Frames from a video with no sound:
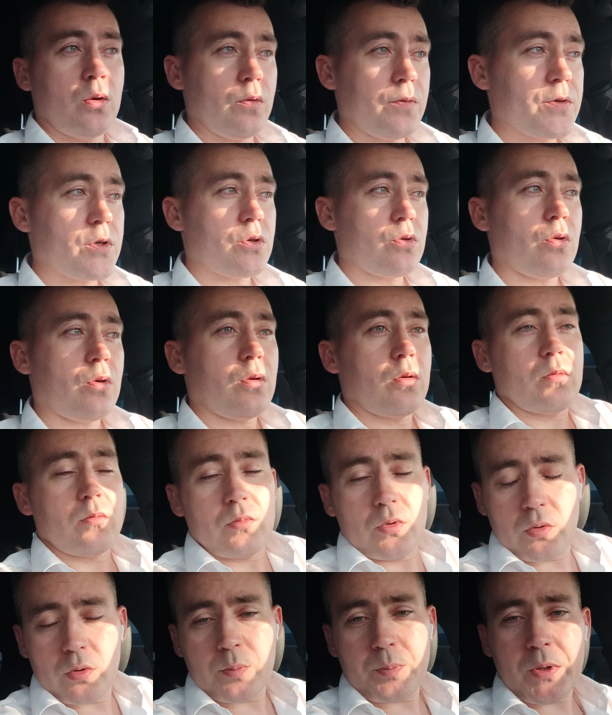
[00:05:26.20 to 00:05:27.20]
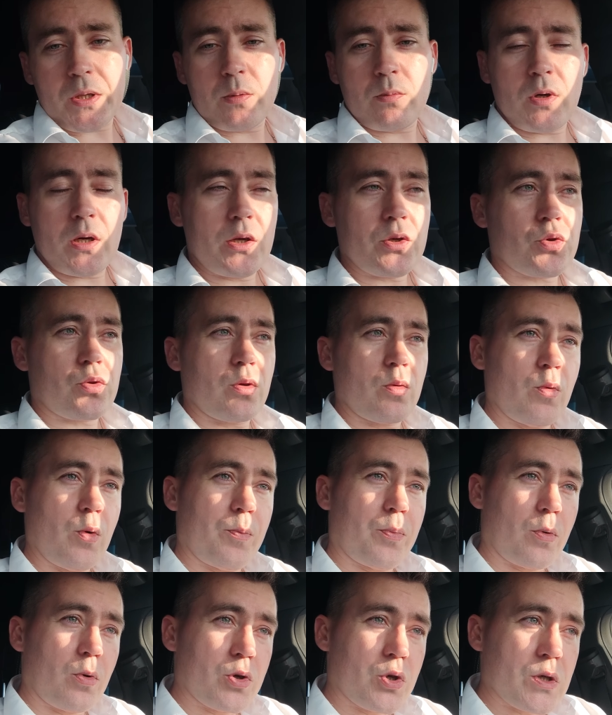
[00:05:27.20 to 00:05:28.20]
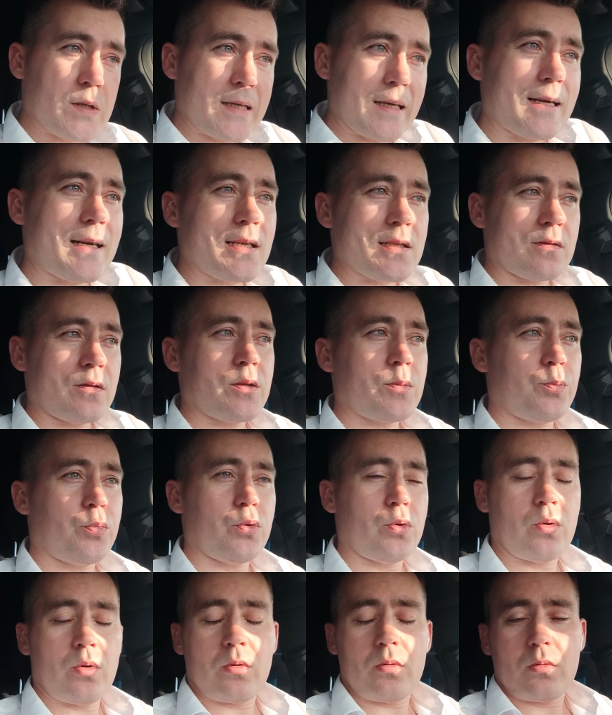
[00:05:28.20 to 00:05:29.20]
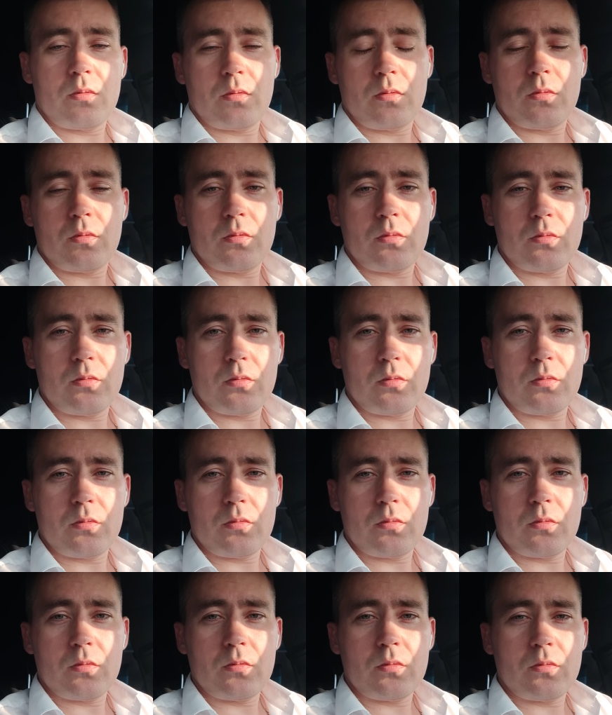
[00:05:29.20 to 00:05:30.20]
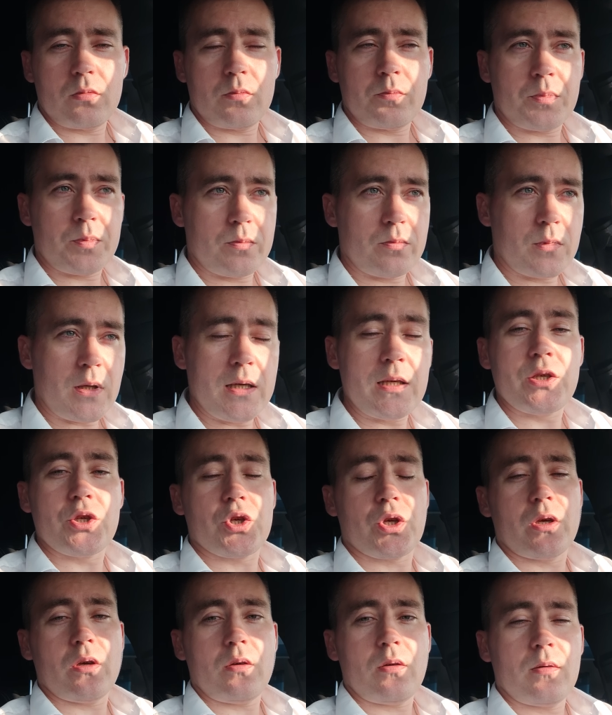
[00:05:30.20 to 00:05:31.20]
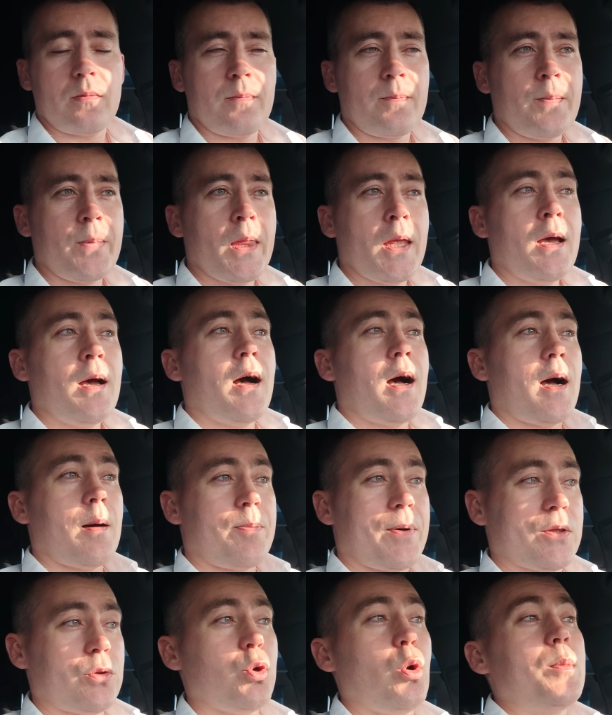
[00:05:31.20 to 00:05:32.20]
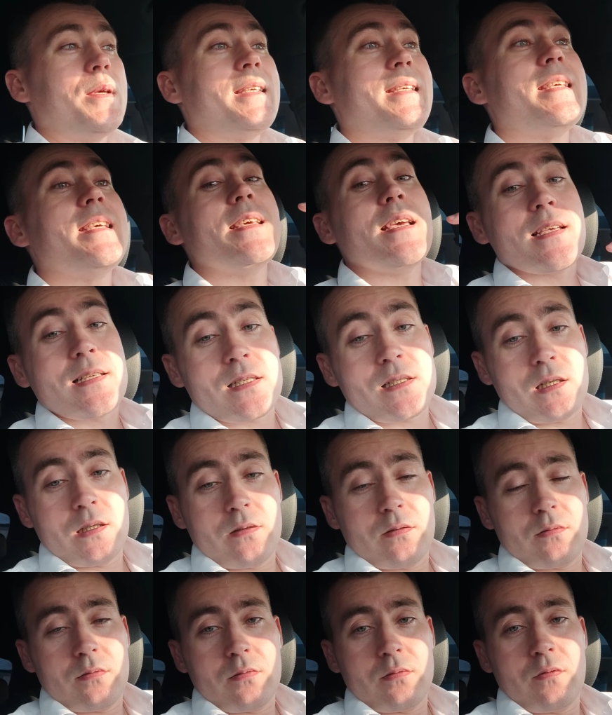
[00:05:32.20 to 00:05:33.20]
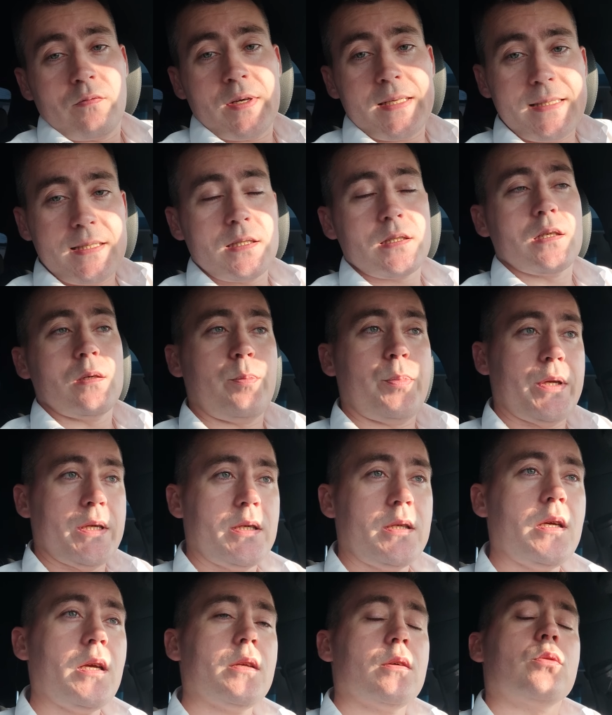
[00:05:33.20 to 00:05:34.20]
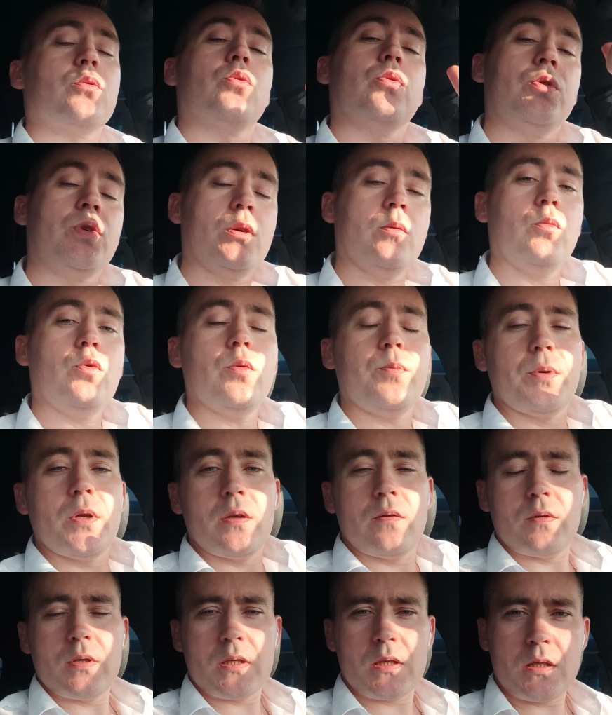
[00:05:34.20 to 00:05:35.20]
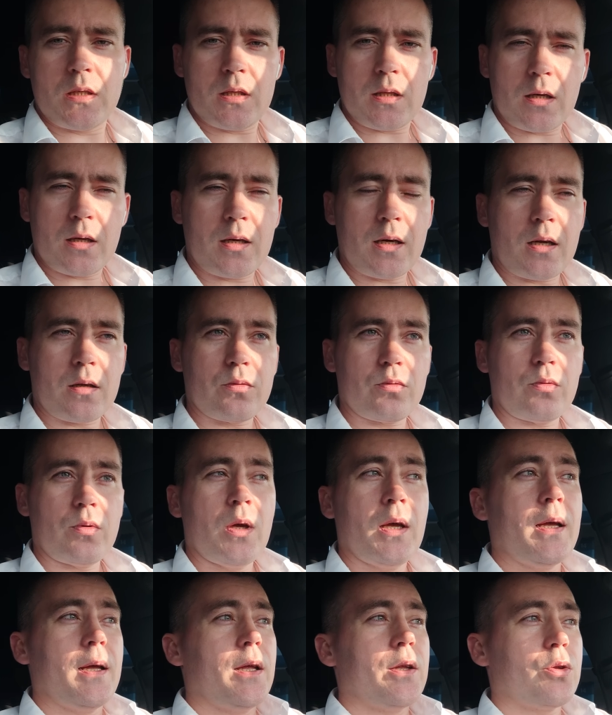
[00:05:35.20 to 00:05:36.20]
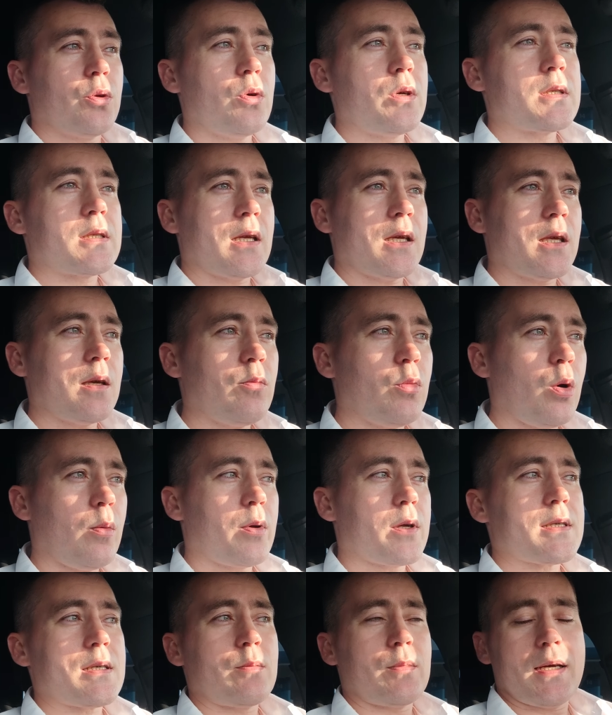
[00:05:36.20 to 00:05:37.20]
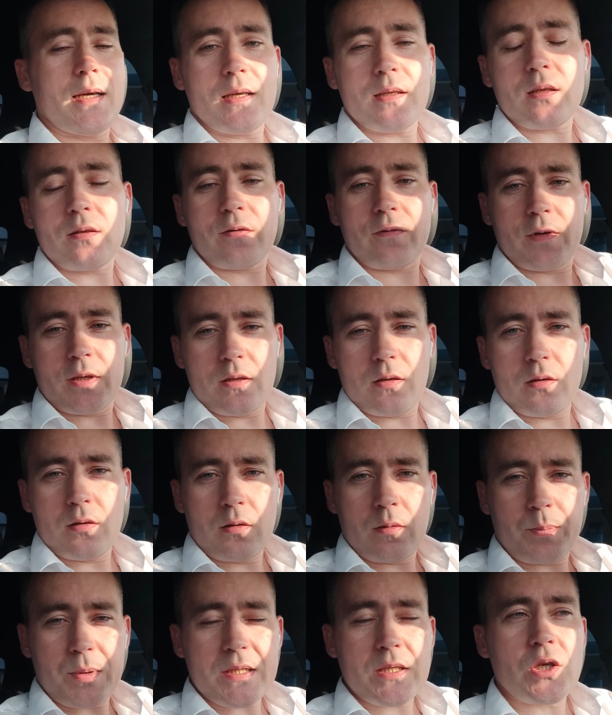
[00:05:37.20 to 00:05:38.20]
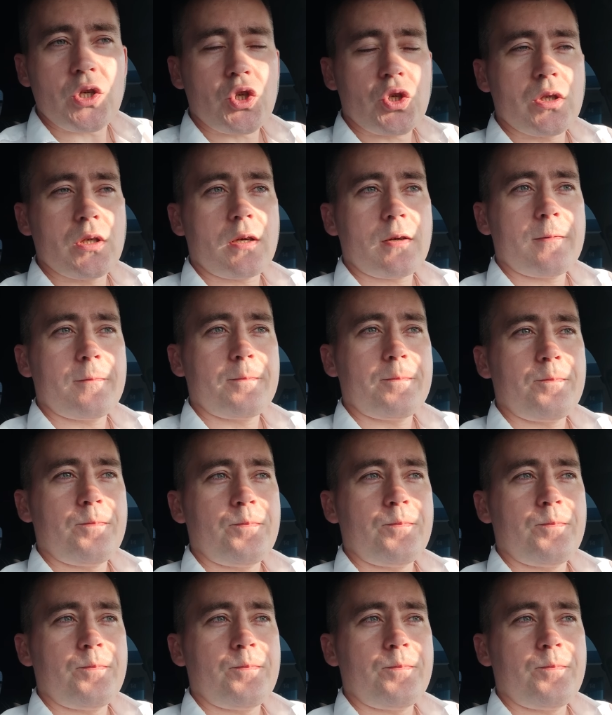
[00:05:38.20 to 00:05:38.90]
И все. И он понимает, что ему проще заказывать по наличке, а потом, если водитель приедет, то ему перевести на карту. То есть, таким образом, этот э, пассажир